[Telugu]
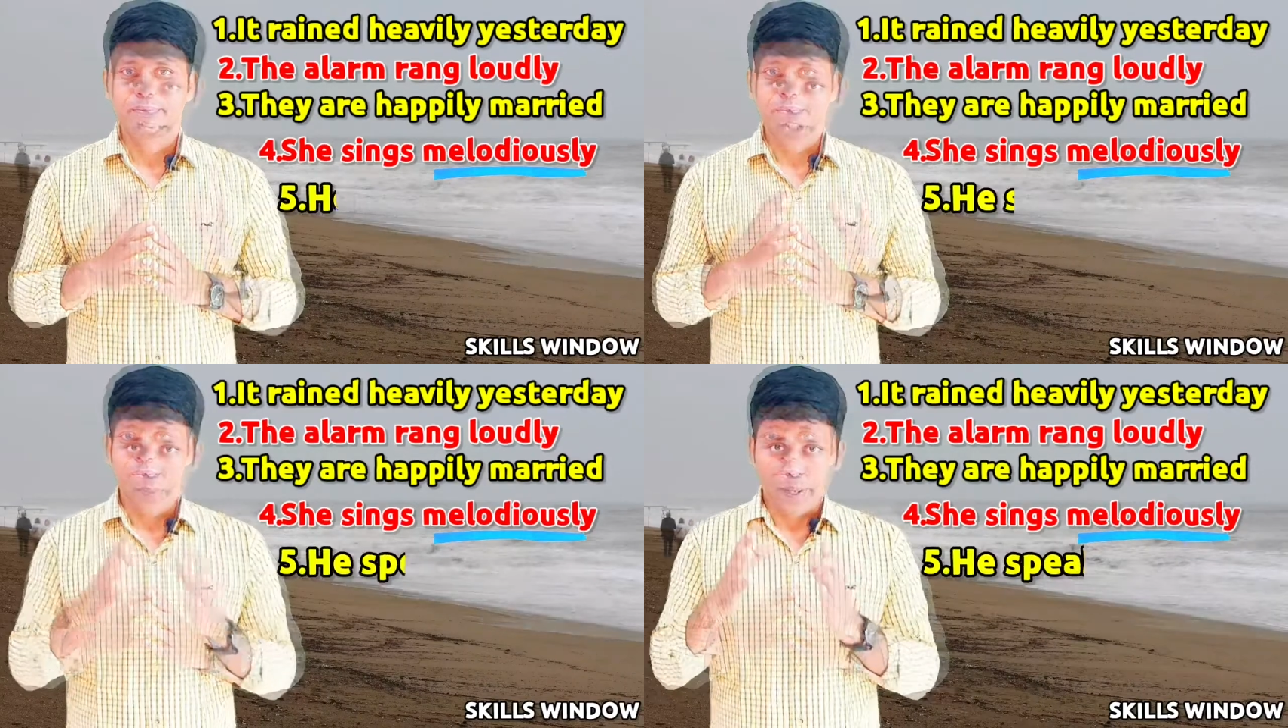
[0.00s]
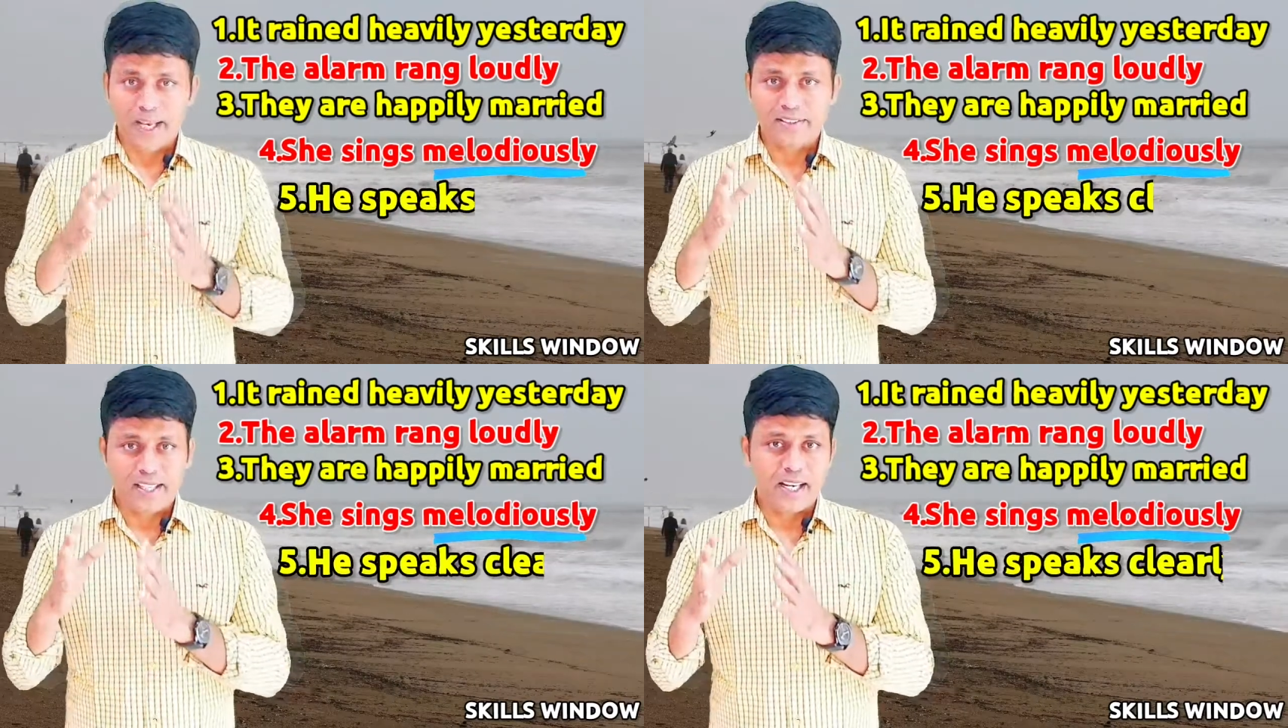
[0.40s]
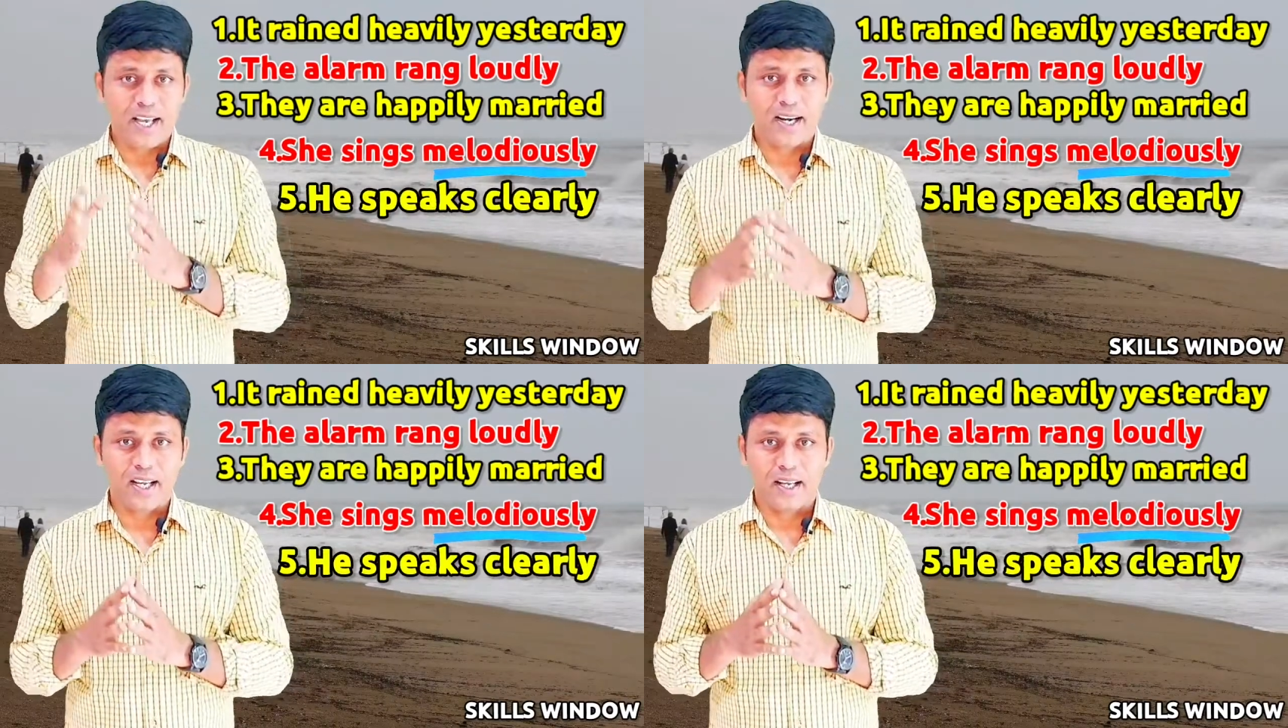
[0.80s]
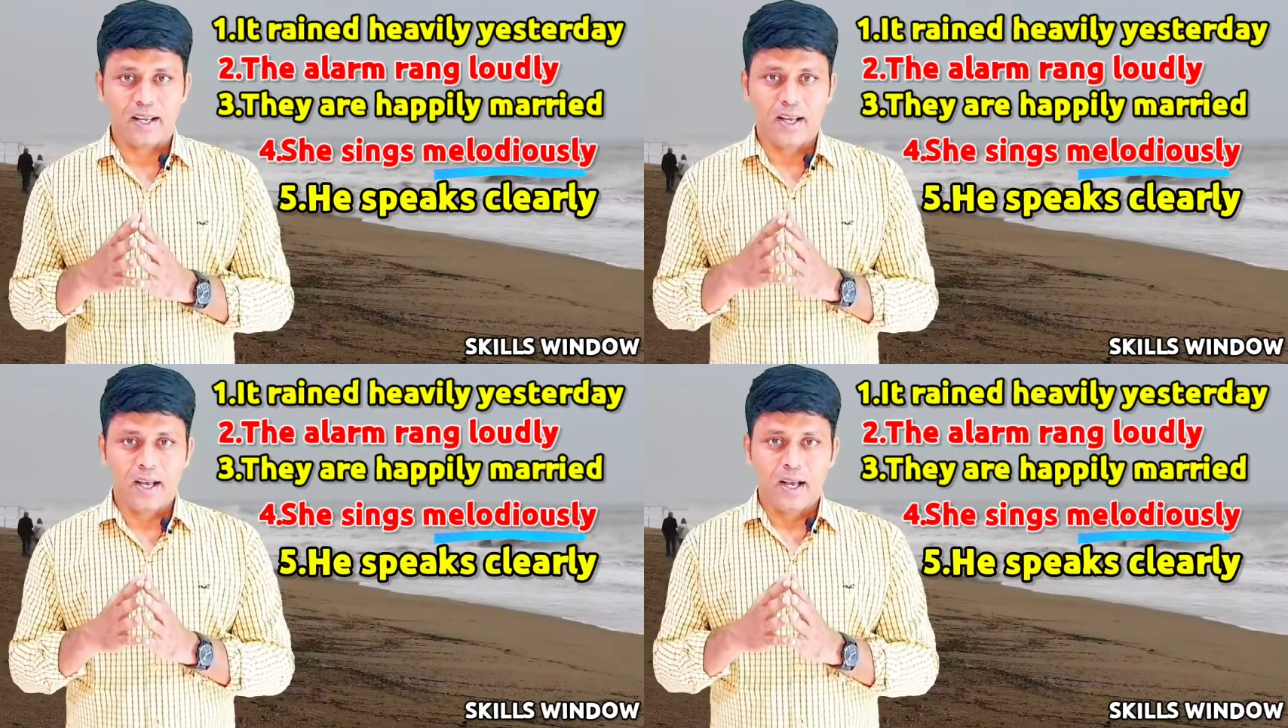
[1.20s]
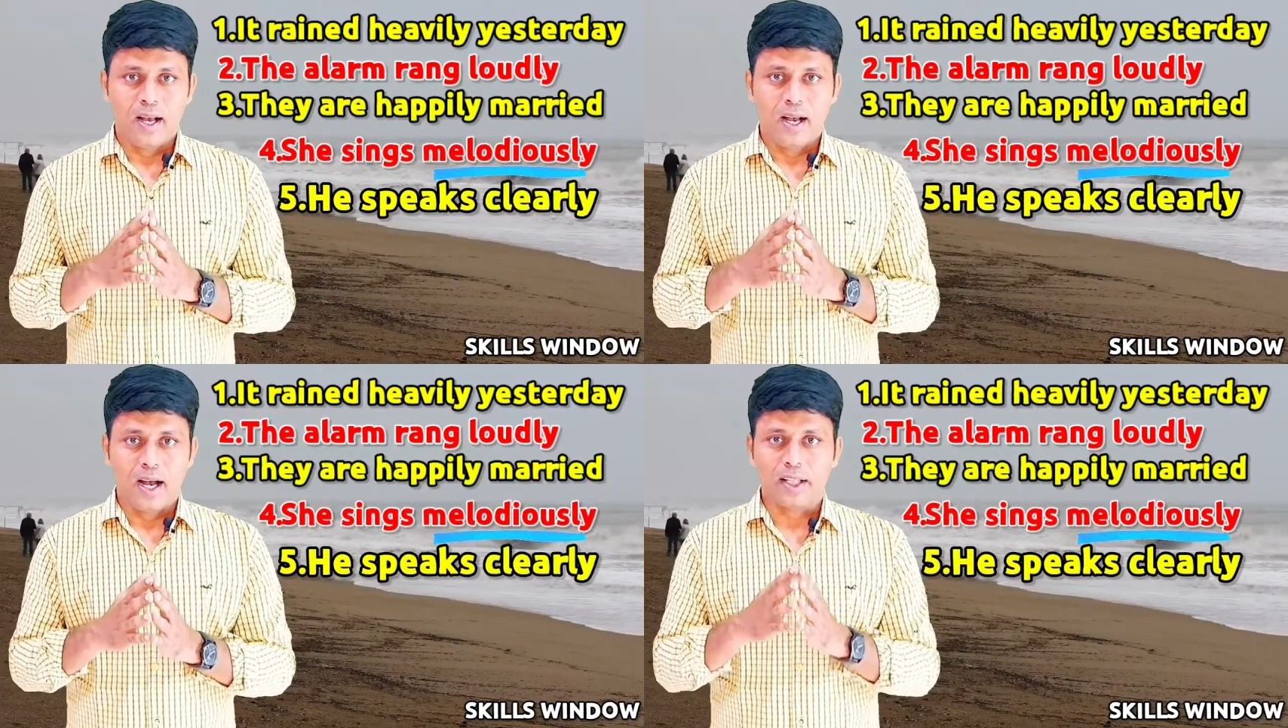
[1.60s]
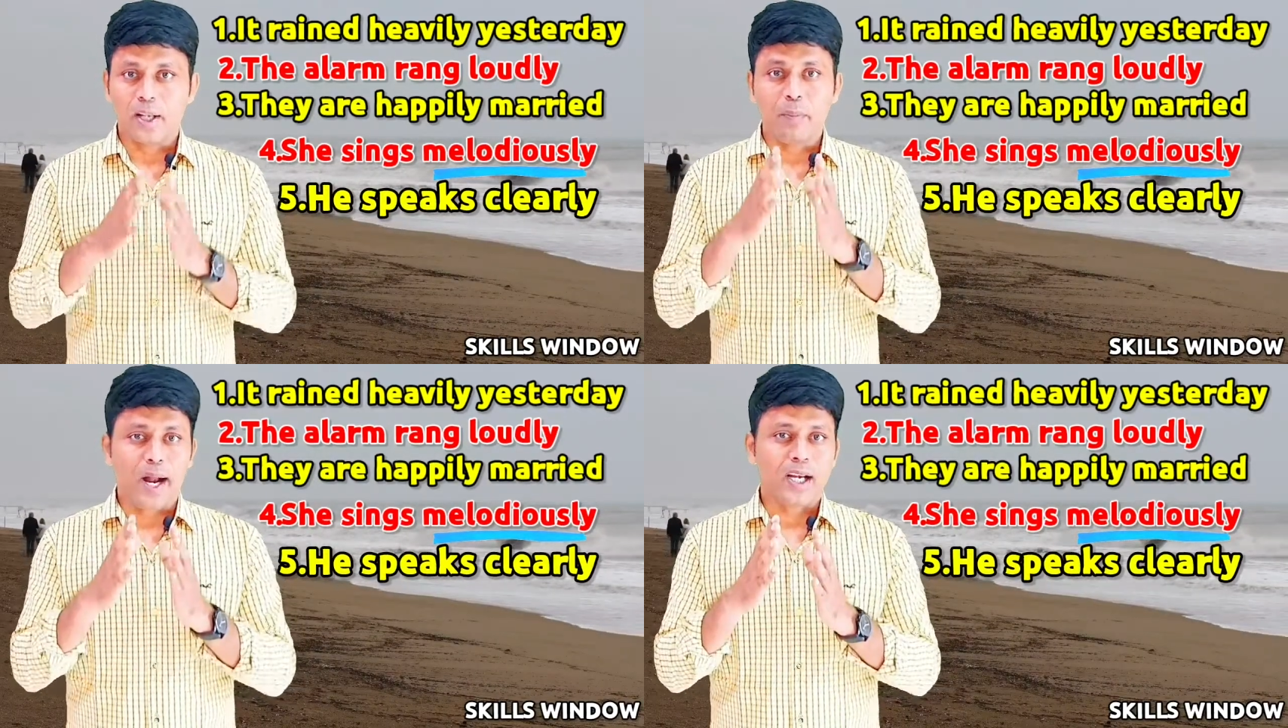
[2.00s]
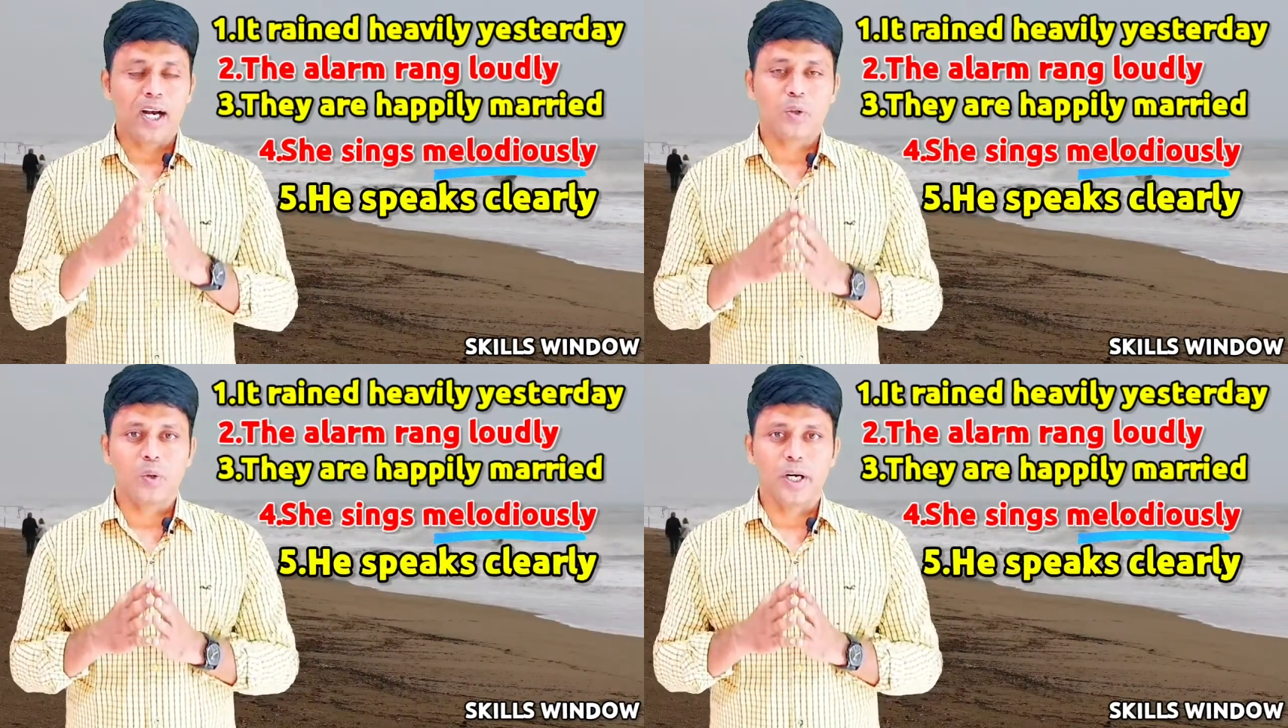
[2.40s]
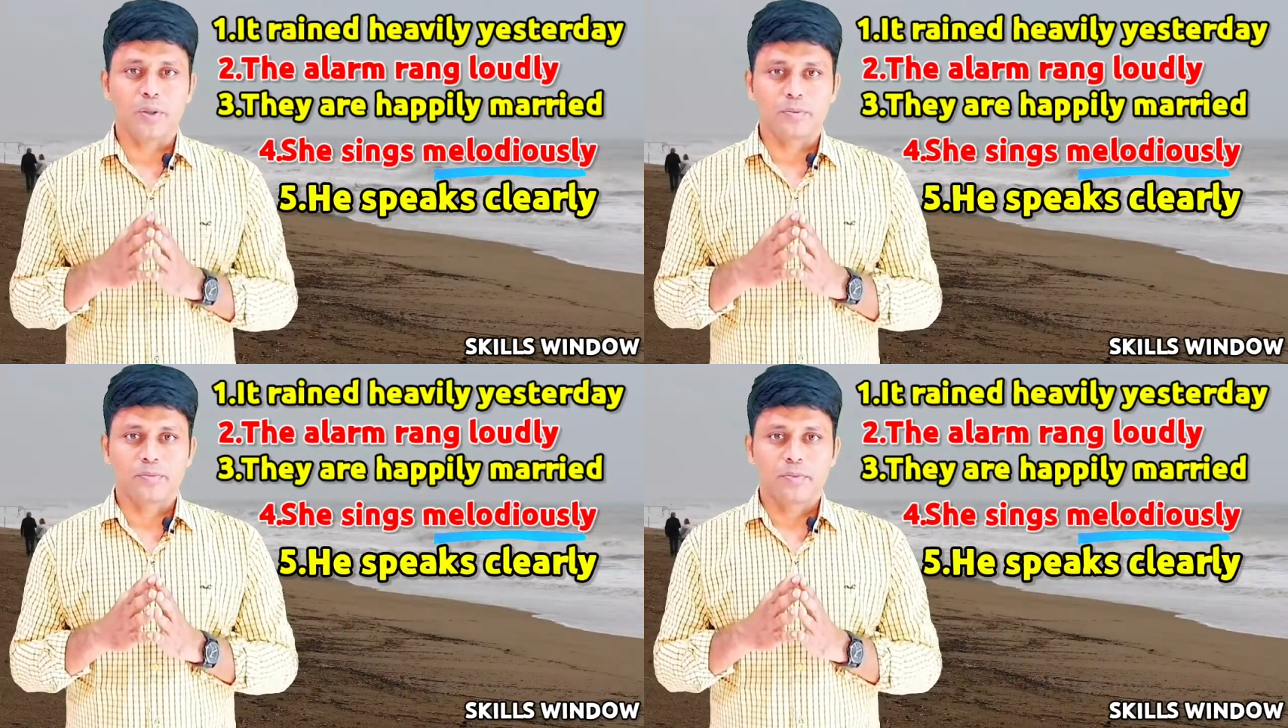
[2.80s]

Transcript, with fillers: హీ స్పీక్స్ క్లియర్లీ అతను మాట్లాడుతున్నాడు